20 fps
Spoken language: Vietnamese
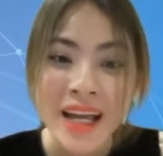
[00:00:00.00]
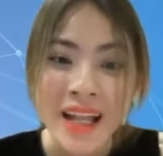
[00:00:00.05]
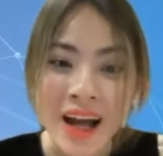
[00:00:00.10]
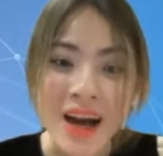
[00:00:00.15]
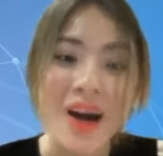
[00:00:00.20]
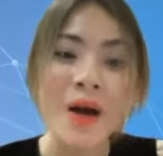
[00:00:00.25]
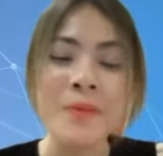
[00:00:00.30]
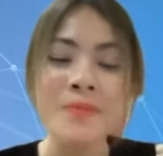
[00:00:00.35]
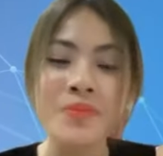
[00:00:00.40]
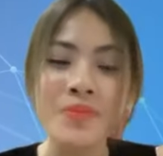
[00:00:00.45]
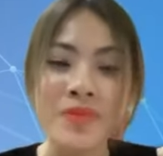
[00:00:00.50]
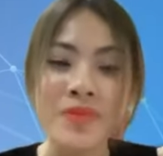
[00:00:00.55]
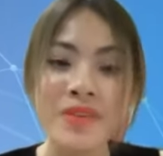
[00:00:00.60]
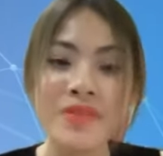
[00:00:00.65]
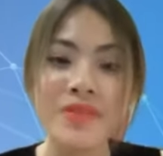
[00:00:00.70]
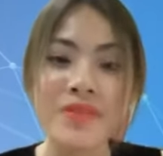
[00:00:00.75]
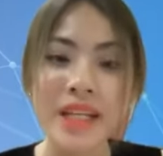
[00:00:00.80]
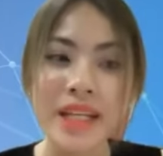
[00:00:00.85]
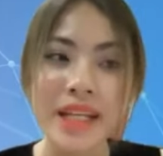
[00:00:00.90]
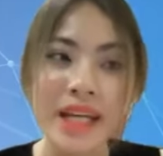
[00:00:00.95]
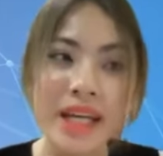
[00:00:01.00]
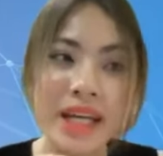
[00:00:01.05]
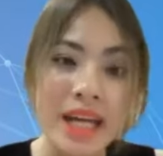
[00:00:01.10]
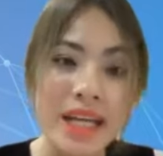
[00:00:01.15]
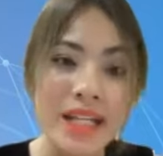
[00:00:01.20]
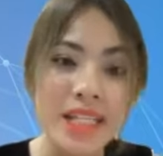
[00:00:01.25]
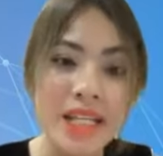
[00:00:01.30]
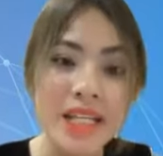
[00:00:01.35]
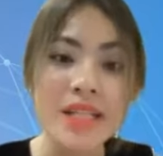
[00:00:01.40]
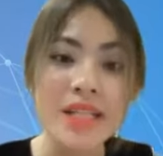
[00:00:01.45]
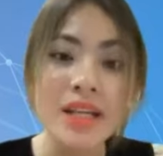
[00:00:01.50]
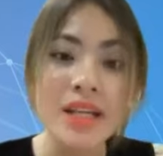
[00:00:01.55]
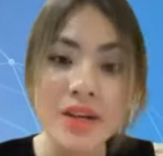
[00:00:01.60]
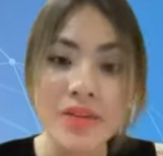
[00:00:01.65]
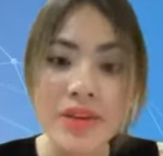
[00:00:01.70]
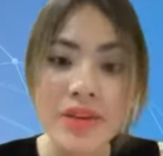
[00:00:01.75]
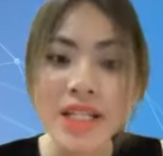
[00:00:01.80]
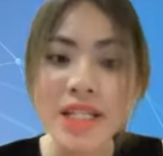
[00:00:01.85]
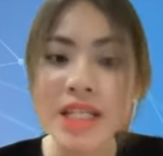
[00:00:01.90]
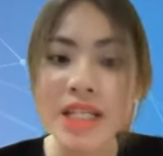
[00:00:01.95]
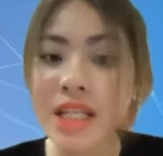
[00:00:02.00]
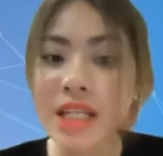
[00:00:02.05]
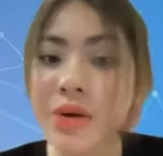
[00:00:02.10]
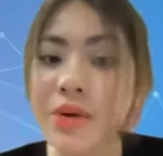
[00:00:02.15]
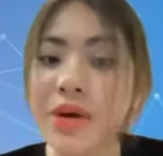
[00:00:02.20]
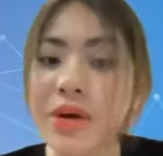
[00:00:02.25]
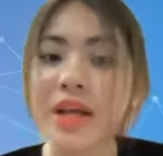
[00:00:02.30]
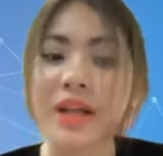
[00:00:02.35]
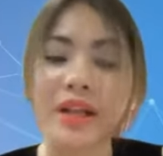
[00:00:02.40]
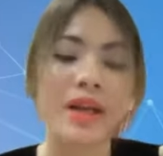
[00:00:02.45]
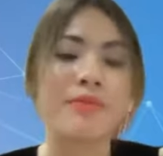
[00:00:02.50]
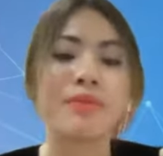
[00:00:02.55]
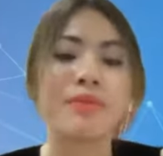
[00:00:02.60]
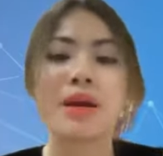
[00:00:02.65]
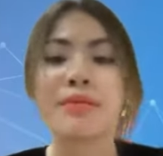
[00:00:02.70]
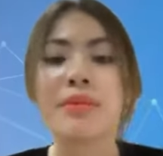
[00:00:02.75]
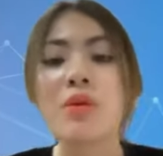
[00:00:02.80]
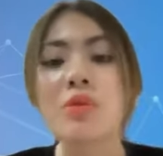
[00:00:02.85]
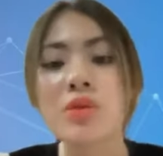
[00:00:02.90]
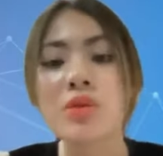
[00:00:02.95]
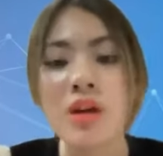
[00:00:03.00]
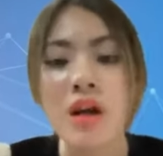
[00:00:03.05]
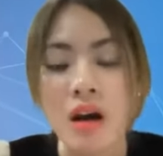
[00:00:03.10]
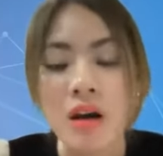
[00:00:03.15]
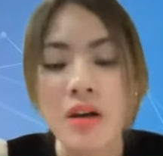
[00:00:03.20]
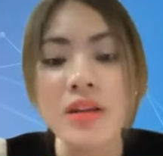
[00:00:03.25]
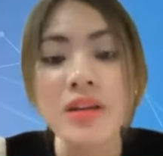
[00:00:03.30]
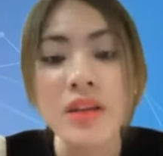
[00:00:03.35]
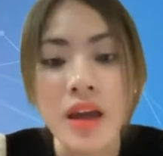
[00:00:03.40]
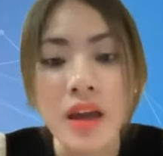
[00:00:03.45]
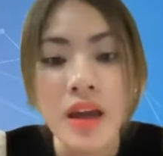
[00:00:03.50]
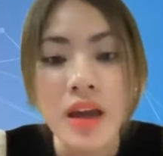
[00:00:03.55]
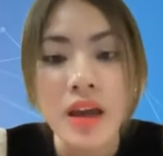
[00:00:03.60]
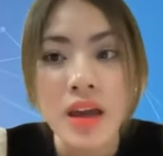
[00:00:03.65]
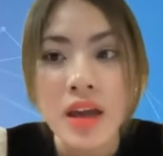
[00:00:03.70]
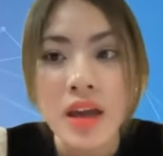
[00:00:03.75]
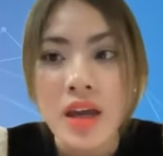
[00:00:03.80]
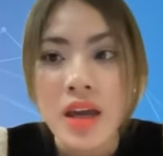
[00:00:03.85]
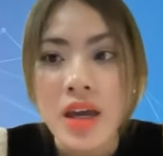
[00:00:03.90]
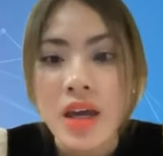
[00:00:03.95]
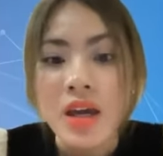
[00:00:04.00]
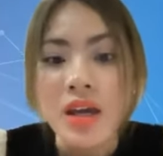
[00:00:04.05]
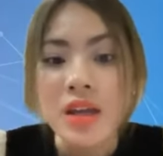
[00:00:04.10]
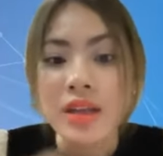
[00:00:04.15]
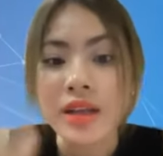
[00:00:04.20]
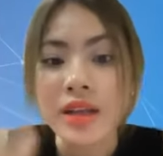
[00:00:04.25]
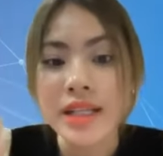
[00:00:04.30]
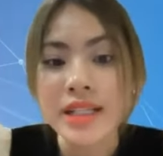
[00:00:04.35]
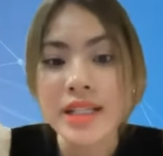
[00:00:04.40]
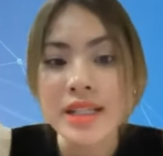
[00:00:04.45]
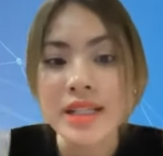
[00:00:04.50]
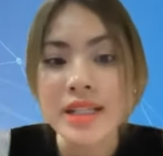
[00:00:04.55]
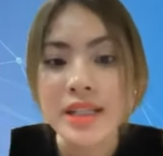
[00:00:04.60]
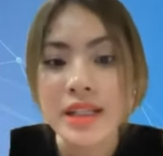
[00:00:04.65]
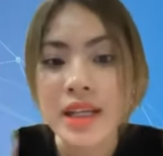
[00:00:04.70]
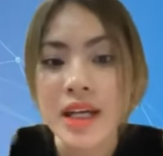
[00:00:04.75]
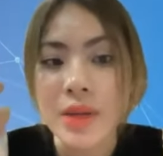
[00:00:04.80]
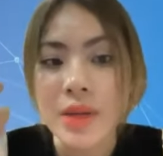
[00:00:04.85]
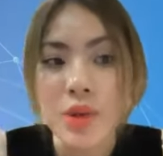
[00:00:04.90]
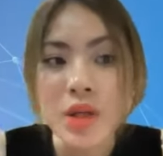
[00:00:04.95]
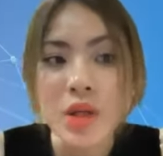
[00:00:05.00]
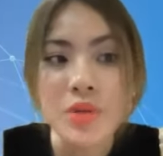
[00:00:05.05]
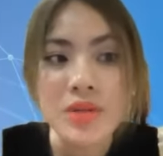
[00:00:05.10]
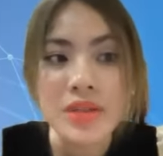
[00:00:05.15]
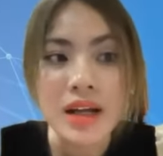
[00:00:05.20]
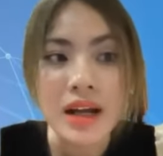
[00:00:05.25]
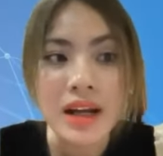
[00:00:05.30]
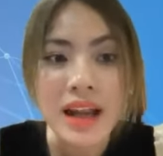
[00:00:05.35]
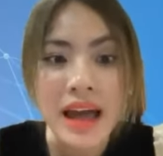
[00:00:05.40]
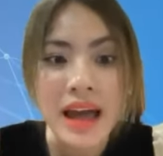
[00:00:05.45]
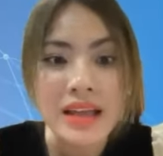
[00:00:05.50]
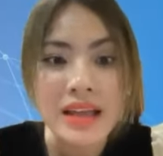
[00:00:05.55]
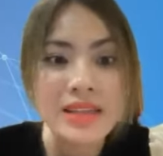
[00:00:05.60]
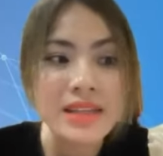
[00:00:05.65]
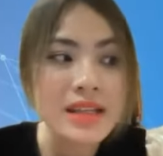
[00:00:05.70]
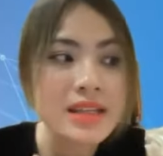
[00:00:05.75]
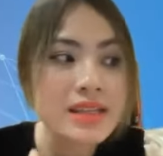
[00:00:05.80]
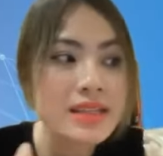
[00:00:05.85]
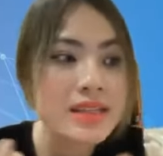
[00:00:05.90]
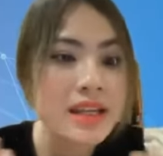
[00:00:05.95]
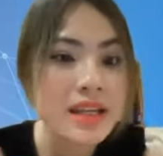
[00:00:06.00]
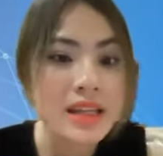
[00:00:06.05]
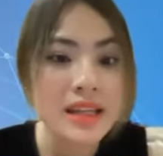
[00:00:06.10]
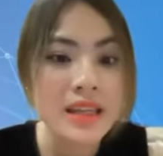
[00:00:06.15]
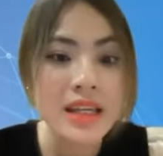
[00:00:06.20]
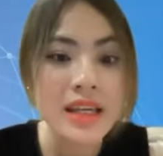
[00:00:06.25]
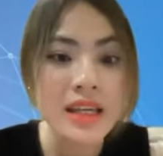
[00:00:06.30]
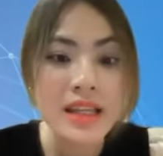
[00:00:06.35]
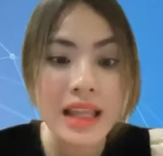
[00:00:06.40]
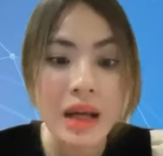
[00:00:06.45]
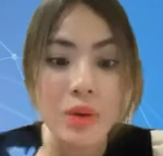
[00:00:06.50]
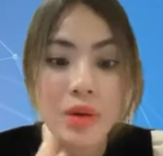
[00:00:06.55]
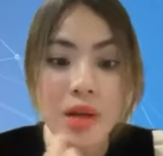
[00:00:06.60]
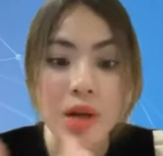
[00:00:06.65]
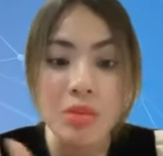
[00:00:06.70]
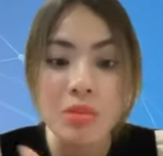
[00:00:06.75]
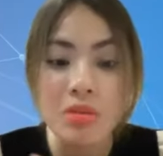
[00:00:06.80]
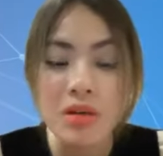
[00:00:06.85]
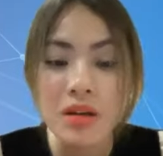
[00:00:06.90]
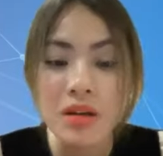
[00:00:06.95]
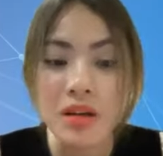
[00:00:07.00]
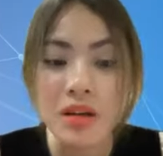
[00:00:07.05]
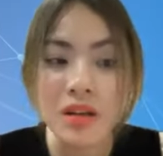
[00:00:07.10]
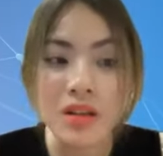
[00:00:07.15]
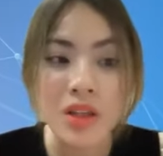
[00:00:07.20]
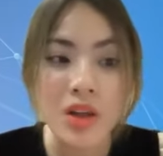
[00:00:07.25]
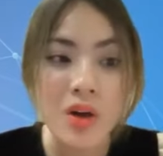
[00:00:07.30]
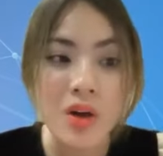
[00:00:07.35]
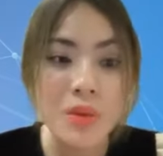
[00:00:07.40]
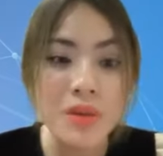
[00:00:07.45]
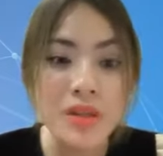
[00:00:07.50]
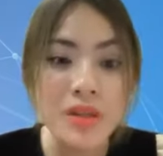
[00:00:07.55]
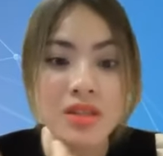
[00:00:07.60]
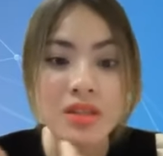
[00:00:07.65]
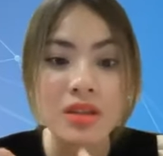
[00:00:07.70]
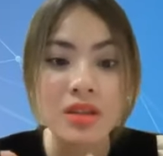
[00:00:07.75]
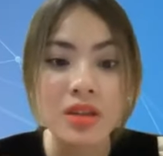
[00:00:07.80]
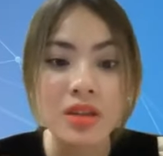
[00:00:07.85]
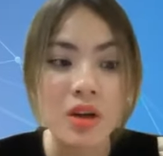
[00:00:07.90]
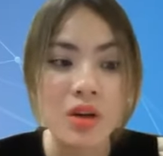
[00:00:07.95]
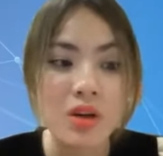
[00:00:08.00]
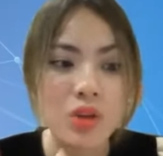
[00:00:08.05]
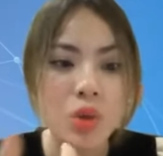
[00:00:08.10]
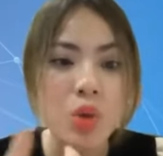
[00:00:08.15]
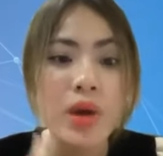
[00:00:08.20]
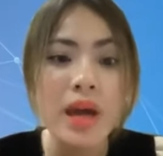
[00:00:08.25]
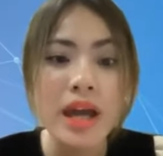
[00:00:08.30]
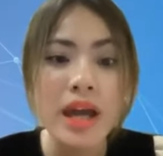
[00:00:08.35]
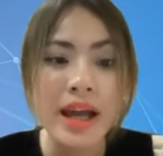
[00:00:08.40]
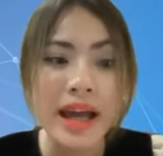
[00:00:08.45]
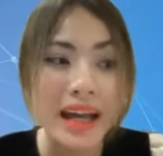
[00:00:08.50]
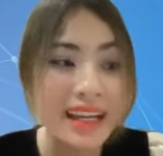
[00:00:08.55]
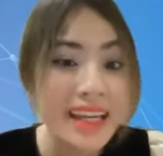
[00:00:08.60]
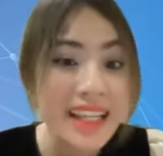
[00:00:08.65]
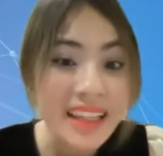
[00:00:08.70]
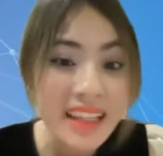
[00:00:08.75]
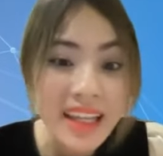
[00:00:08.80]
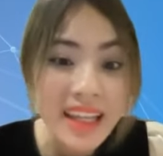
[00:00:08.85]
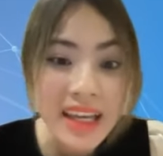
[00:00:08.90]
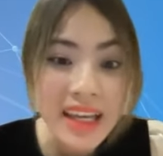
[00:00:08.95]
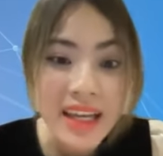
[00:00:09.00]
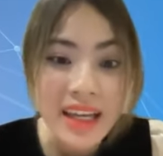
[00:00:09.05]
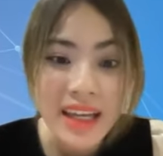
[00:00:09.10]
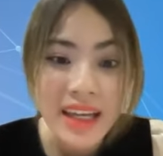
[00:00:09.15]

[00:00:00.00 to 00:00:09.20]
Đó. Vậy thì khi anh chị đứng và anh chị điều khiển cái máy móc đó như thế thì anh chị sẽ thấy một điều rằng là dần dần thì lao động nó nó thuê càng ít đi.